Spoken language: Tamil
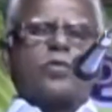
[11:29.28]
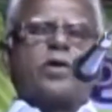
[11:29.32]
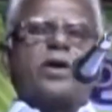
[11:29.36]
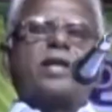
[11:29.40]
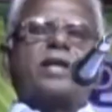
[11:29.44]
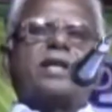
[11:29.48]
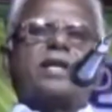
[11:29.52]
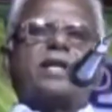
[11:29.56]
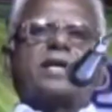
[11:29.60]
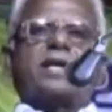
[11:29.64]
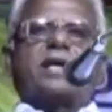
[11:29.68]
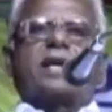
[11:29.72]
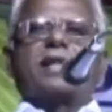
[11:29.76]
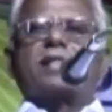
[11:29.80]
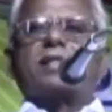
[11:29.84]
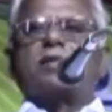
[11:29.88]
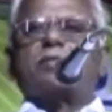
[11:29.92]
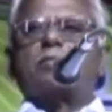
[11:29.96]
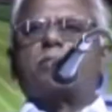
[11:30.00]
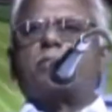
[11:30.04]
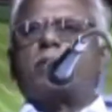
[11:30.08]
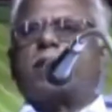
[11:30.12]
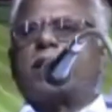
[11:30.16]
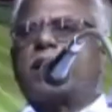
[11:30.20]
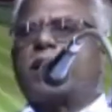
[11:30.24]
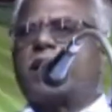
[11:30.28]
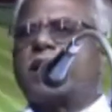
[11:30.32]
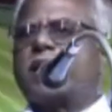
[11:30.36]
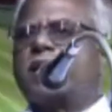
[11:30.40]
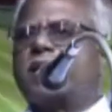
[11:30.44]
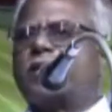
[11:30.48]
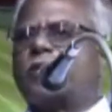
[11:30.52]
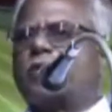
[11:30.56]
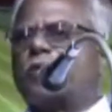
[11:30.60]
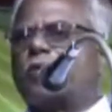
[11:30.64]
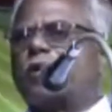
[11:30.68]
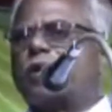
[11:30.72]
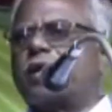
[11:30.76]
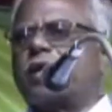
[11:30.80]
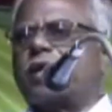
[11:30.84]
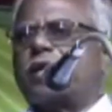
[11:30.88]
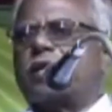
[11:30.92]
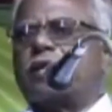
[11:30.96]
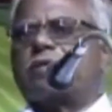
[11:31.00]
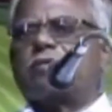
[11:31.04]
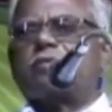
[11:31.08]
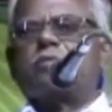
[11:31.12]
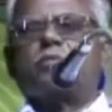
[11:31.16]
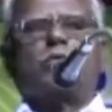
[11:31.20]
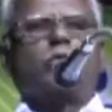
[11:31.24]
கோயில் இருக்கிறது பழனி கோயில்
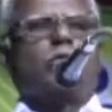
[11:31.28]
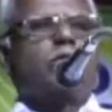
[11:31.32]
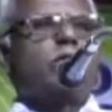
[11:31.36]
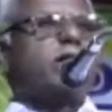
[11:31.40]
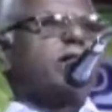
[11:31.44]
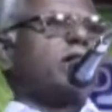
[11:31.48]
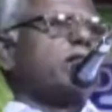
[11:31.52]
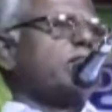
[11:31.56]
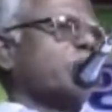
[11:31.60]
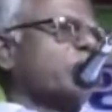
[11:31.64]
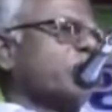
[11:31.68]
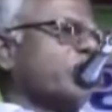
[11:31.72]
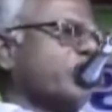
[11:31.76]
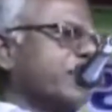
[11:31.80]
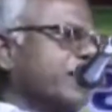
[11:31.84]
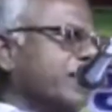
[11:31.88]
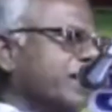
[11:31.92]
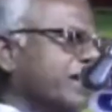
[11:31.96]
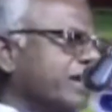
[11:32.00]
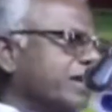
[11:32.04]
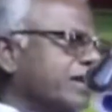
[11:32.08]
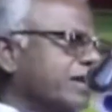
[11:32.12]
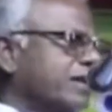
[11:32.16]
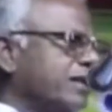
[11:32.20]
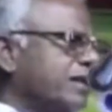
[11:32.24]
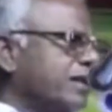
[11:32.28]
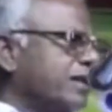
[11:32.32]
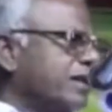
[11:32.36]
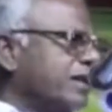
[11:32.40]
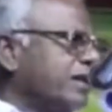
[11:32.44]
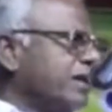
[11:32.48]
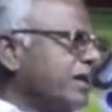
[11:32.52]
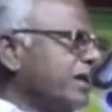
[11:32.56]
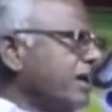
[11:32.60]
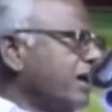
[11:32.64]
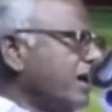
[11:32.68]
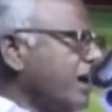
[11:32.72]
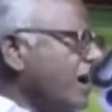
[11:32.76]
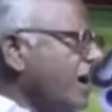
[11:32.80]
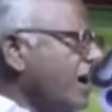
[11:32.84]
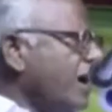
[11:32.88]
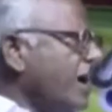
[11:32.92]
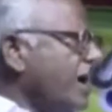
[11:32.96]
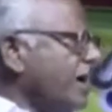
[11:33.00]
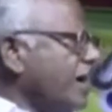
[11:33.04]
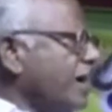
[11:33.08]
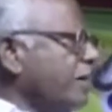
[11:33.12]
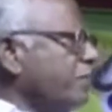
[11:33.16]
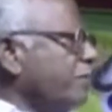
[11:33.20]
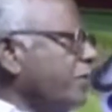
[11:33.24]
முருகன் கோயில்
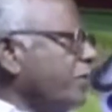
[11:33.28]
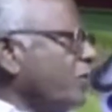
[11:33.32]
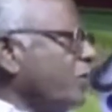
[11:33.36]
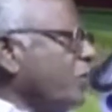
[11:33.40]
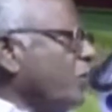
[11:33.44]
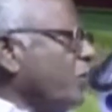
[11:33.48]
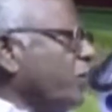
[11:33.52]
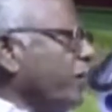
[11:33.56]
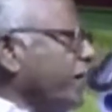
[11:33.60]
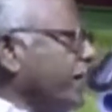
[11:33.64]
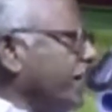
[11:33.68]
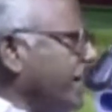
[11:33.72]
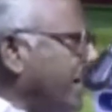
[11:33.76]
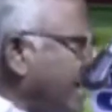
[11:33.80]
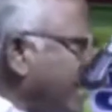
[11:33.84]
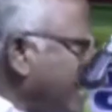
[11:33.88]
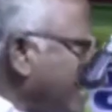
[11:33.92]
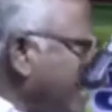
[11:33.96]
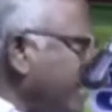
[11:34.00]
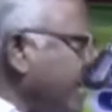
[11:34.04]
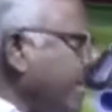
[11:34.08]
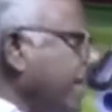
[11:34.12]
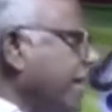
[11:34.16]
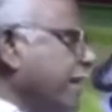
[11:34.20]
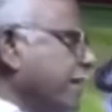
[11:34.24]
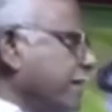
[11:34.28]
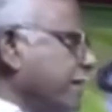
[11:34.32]
ஆகம கோயில் அல்ல